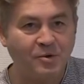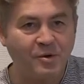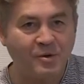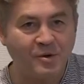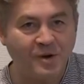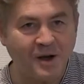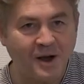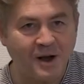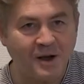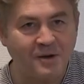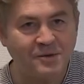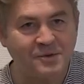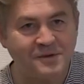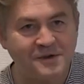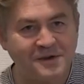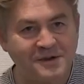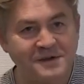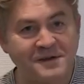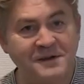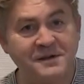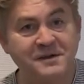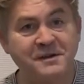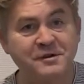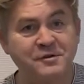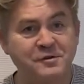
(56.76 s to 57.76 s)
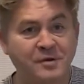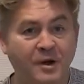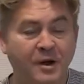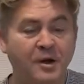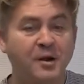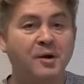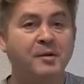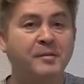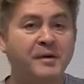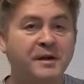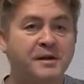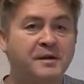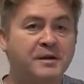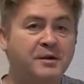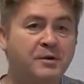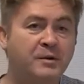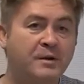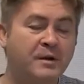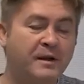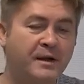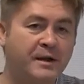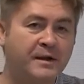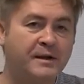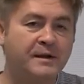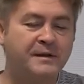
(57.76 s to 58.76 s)
pourquoi raconter cette histoire-là en
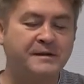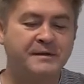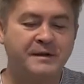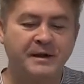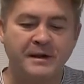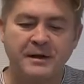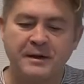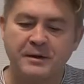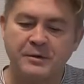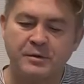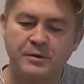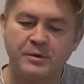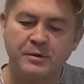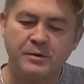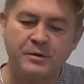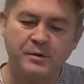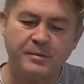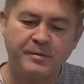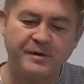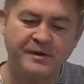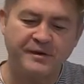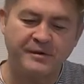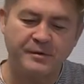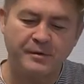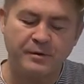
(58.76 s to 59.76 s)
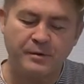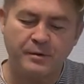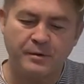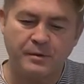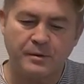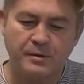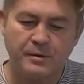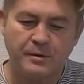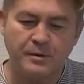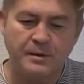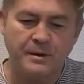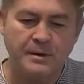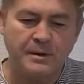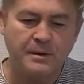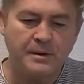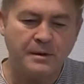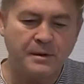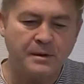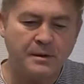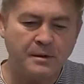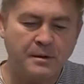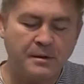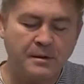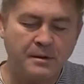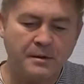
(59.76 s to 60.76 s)
particulier, qu'est-ce qu'elle a de, passionnant.
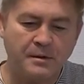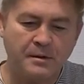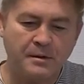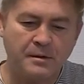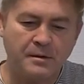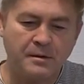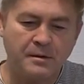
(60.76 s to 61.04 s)
Euh,